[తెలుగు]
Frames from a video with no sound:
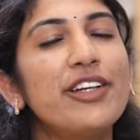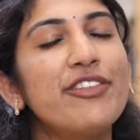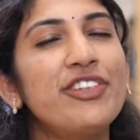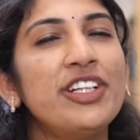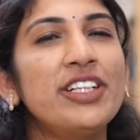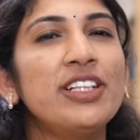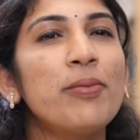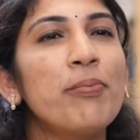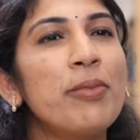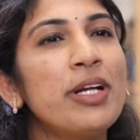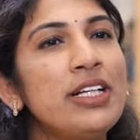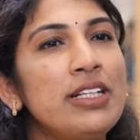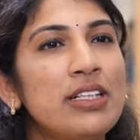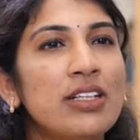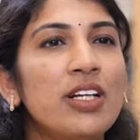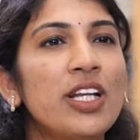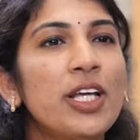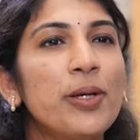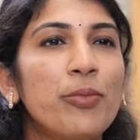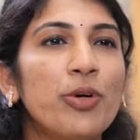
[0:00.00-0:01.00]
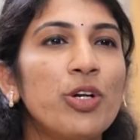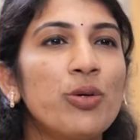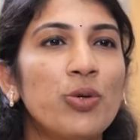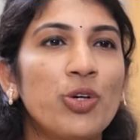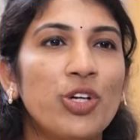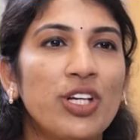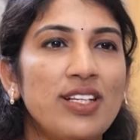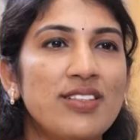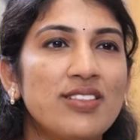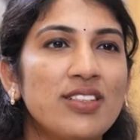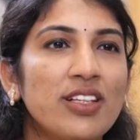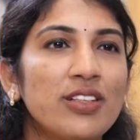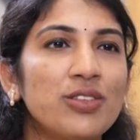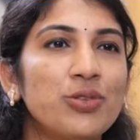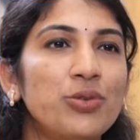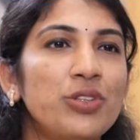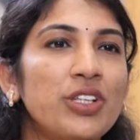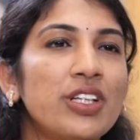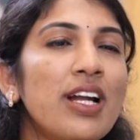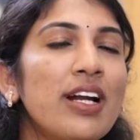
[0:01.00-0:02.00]
డెఫినెట్గా మెంటర్ లేకపోవడం ఒక రీజన్
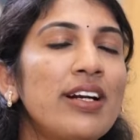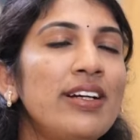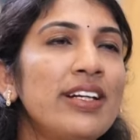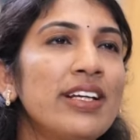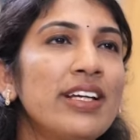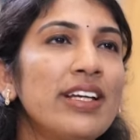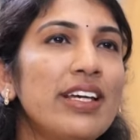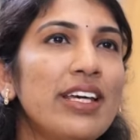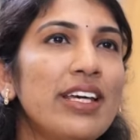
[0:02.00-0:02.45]
అనుకుంటాను అంటే